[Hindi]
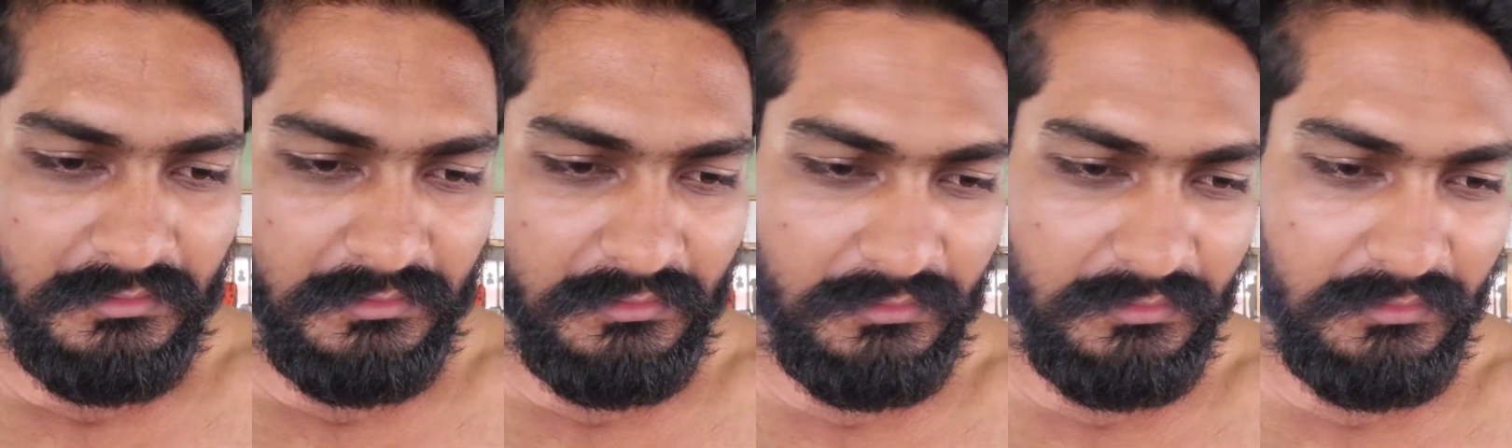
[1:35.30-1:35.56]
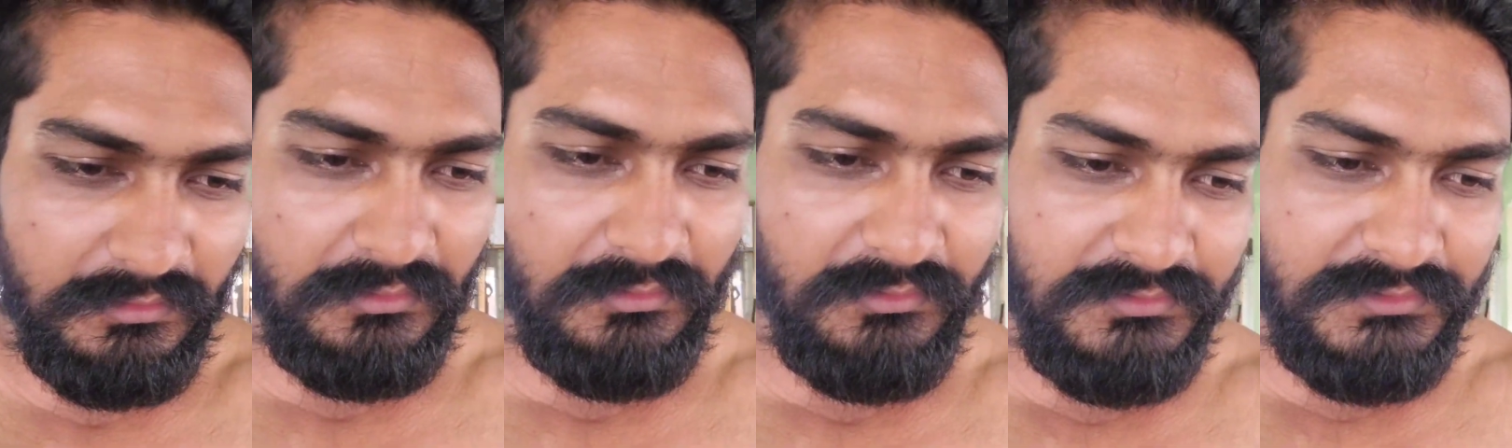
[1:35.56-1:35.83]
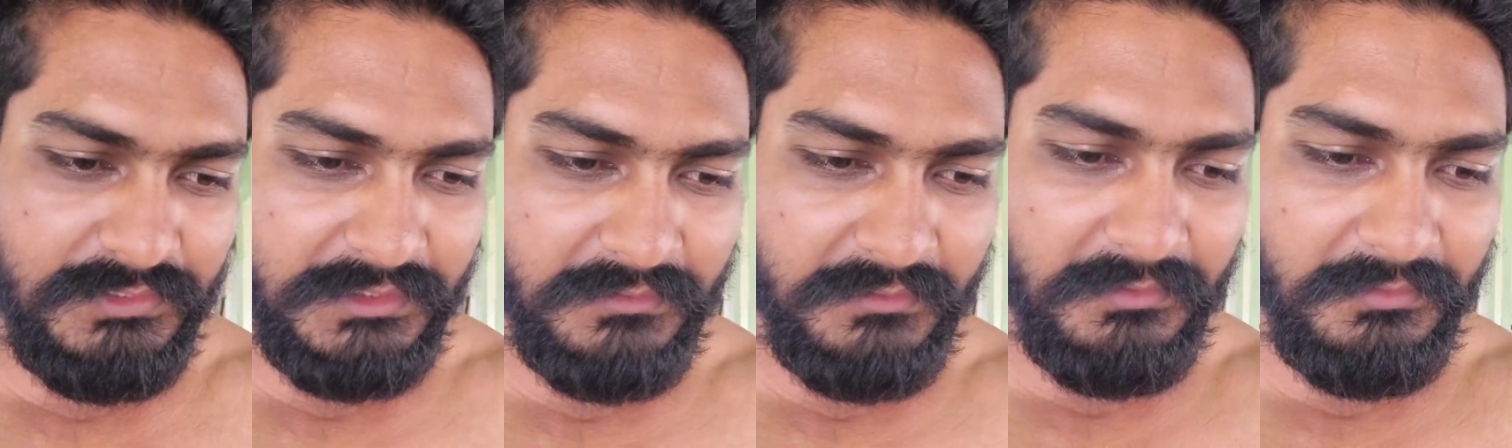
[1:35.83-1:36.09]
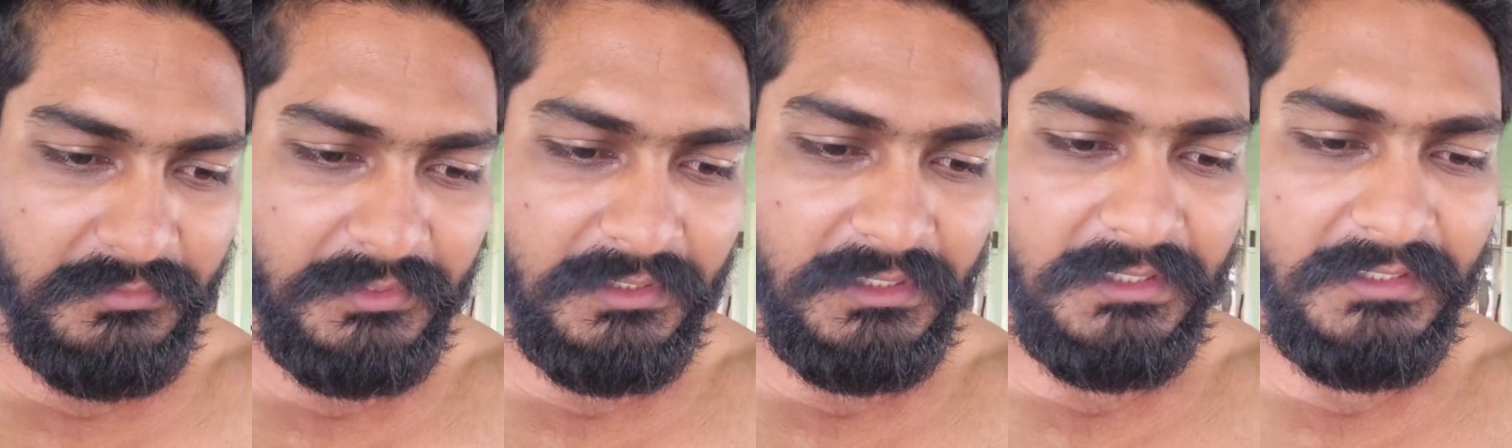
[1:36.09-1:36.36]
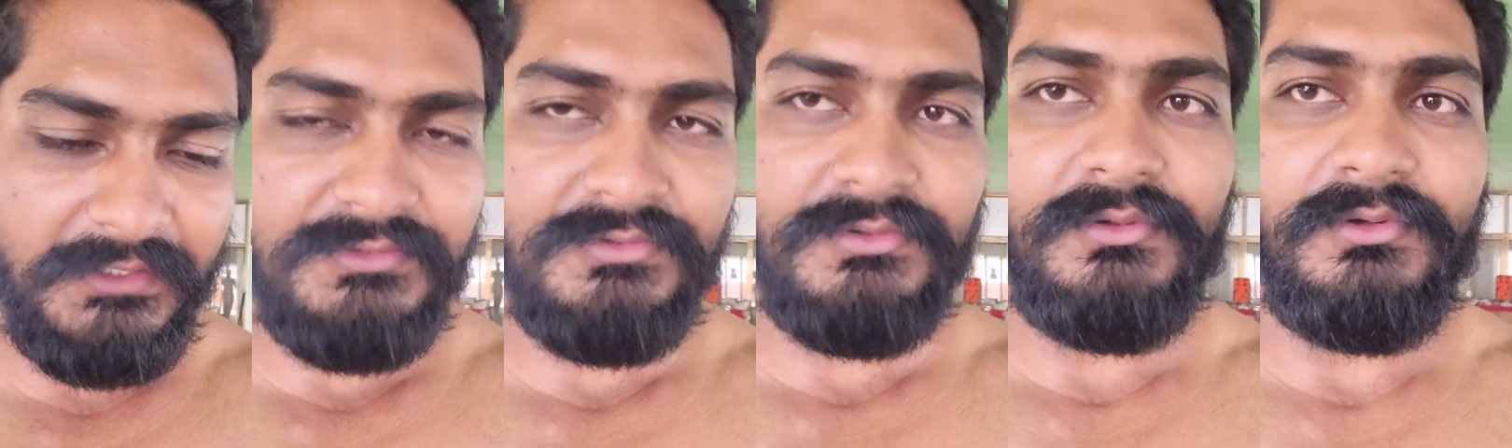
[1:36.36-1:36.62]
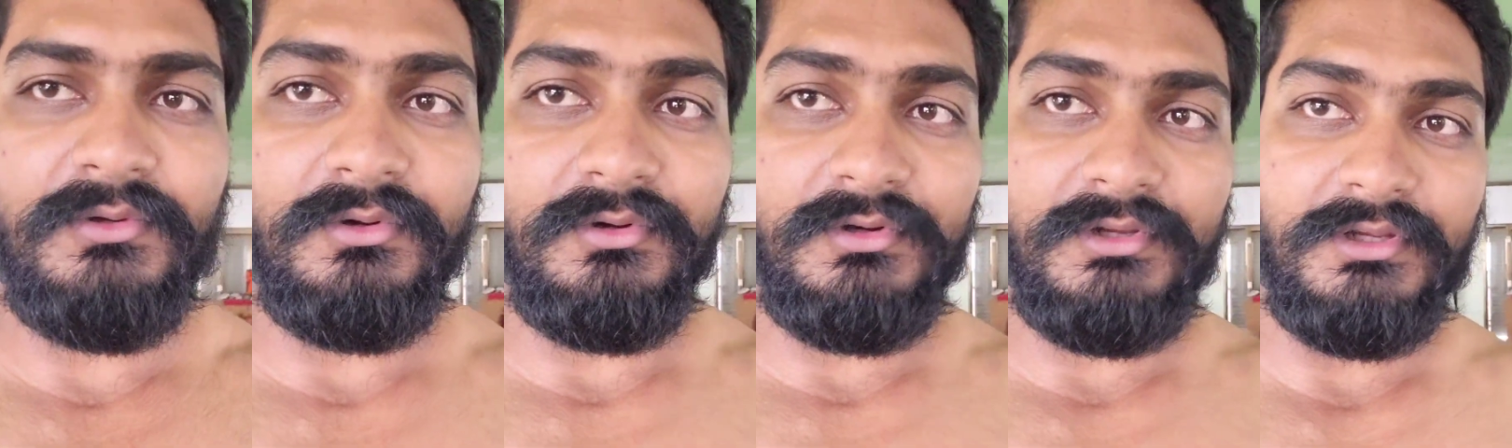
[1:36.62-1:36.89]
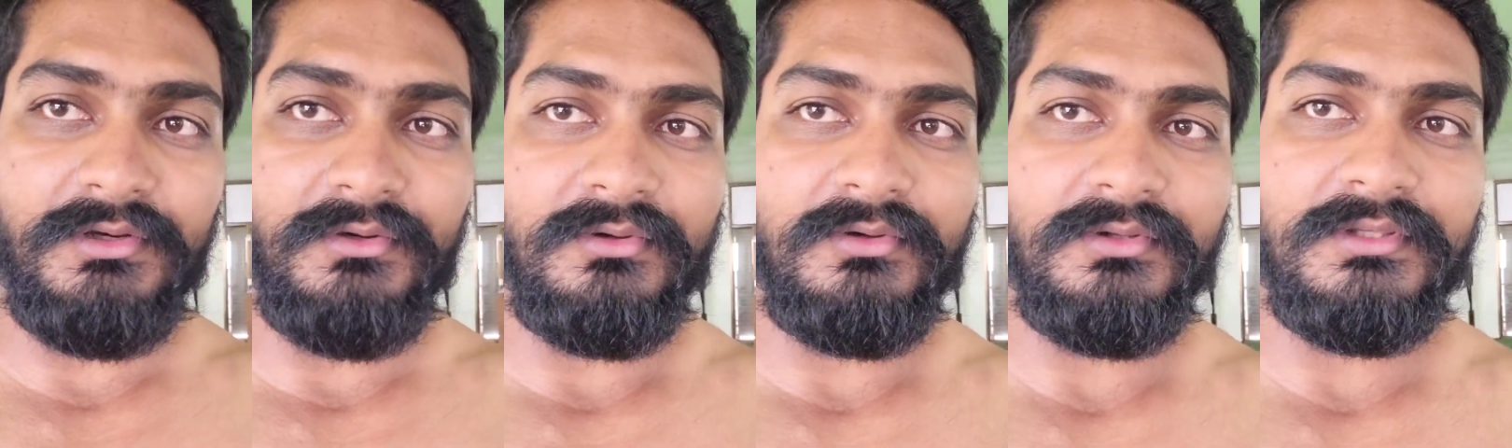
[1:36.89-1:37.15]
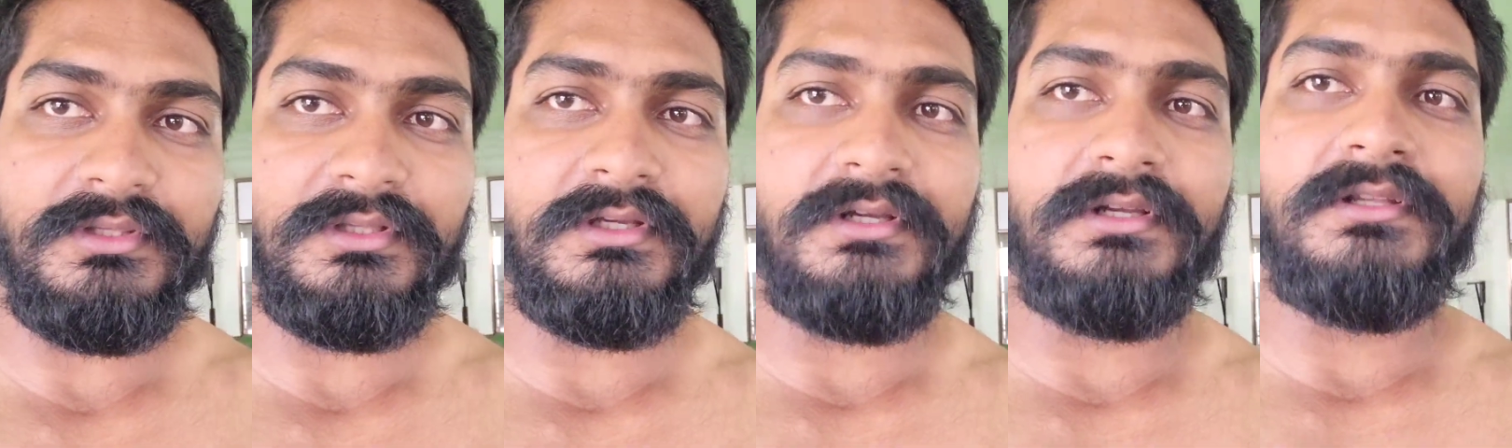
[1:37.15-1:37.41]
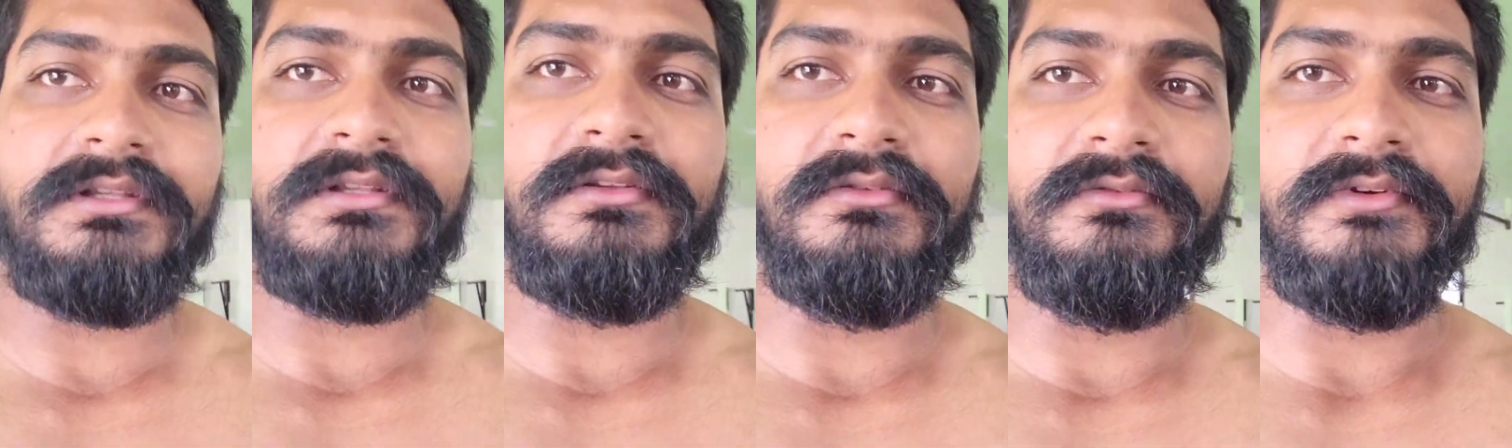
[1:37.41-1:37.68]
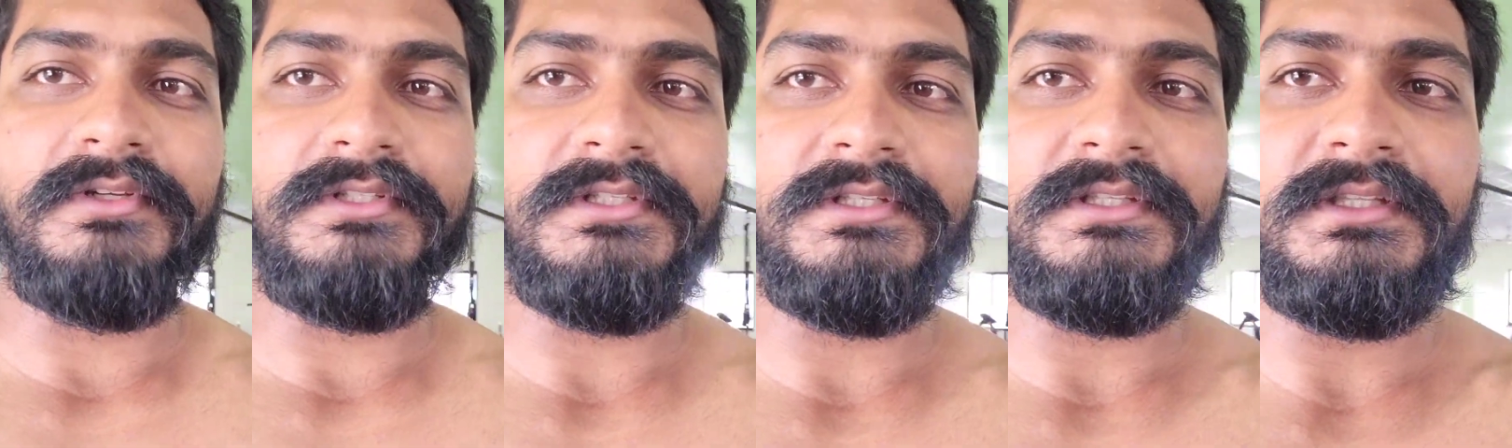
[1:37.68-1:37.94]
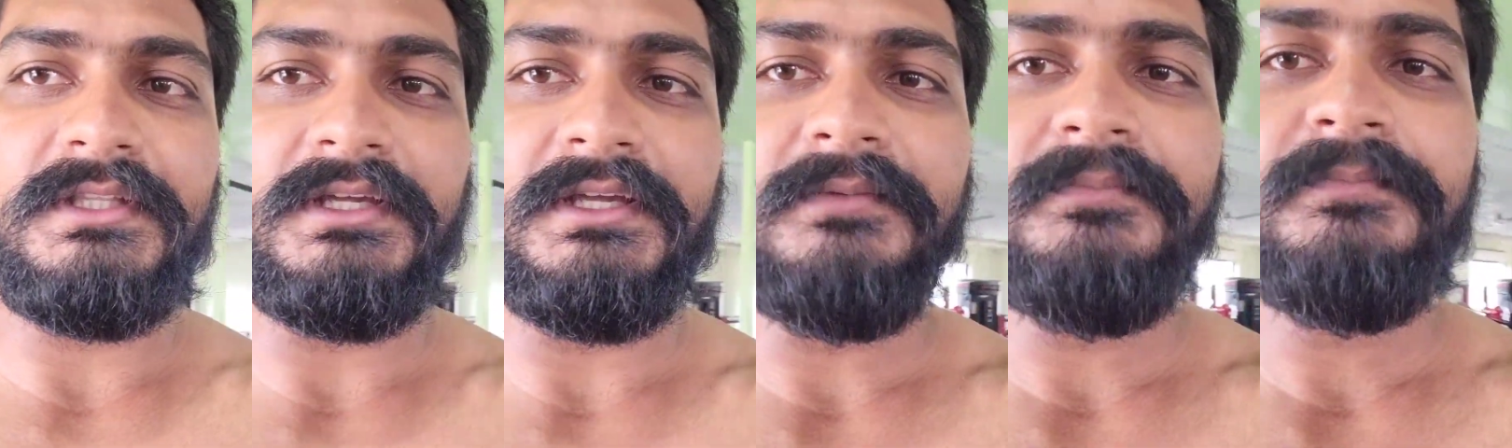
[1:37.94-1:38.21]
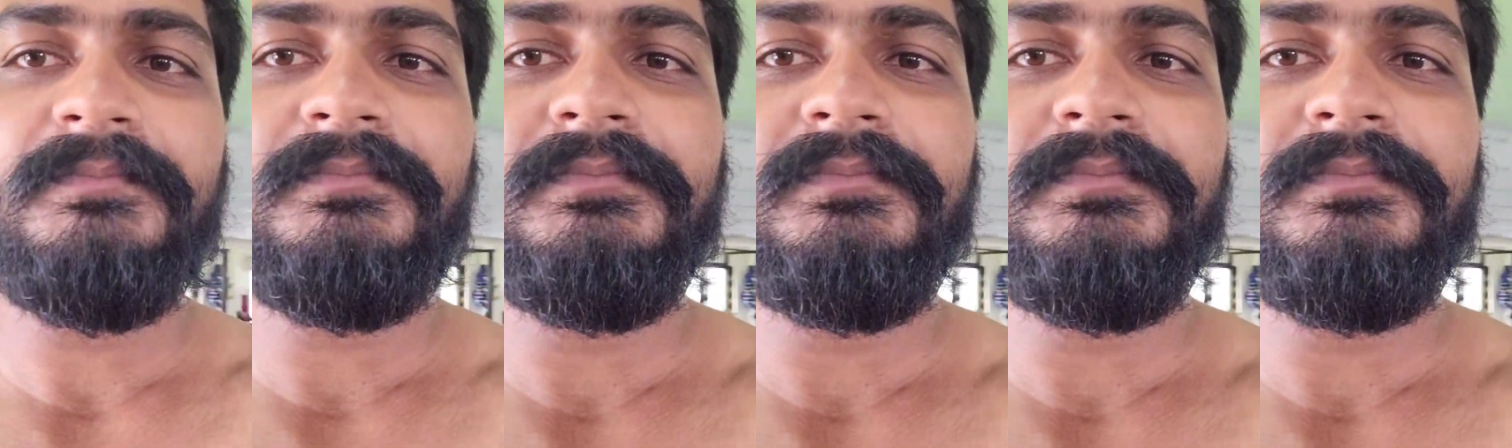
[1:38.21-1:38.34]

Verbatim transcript: और उससे भी पहले एक सौ नौ किलो वज़न था